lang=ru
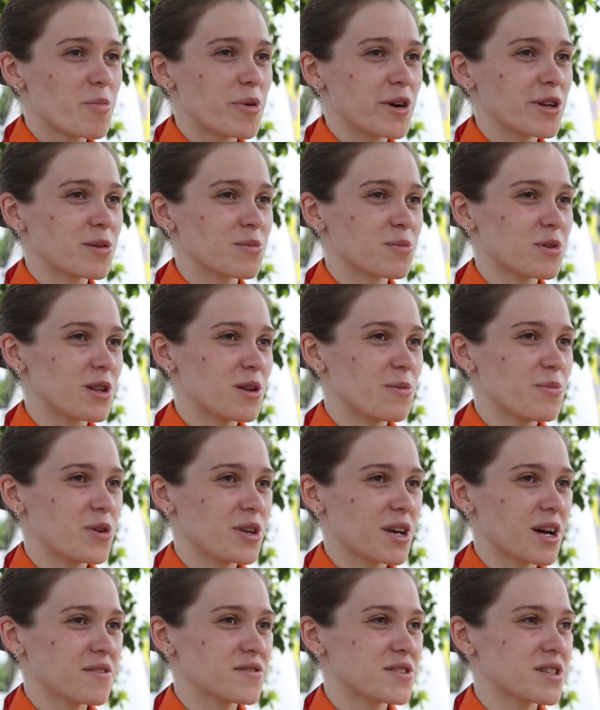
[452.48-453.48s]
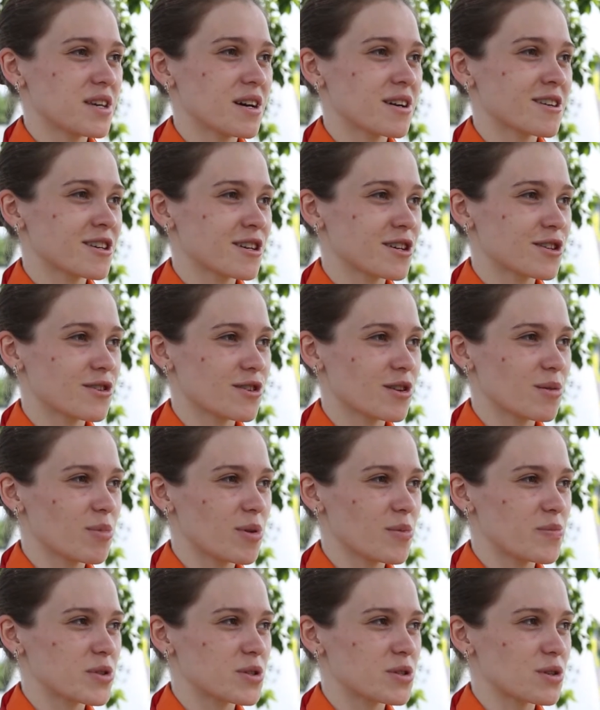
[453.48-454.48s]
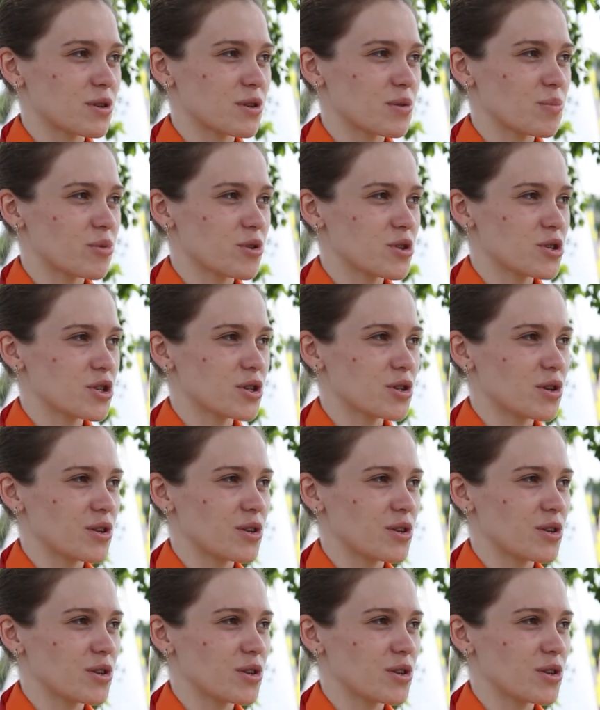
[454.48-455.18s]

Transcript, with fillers: Поэтому для меня все яхты, которые были построены позже,